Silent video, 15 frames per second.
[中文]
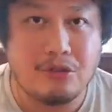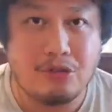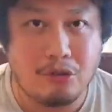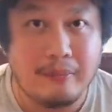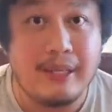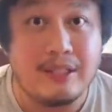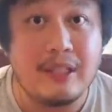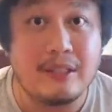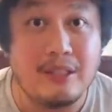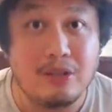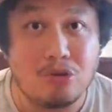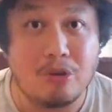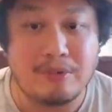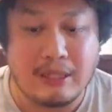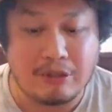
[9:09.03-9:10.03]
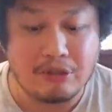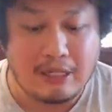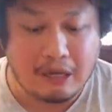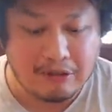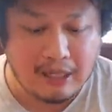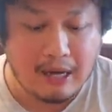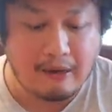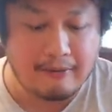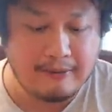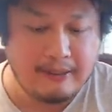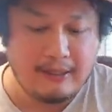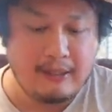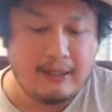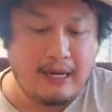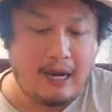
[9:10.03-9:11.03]
就没生意，做不下去倒掉。
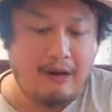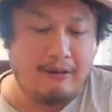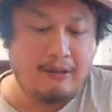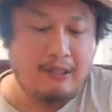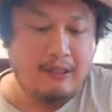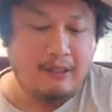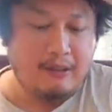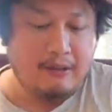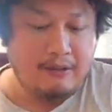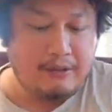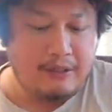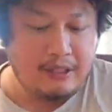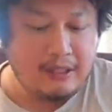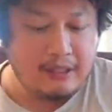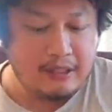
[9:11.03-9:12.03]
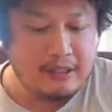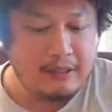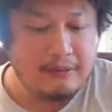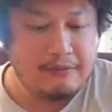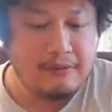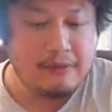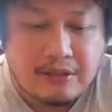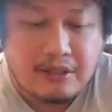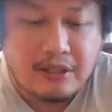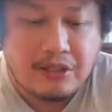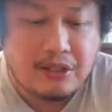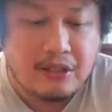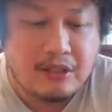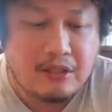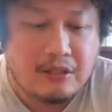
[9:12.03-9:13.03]
好，第一个呢，这个
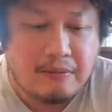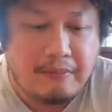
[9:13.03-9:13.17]
是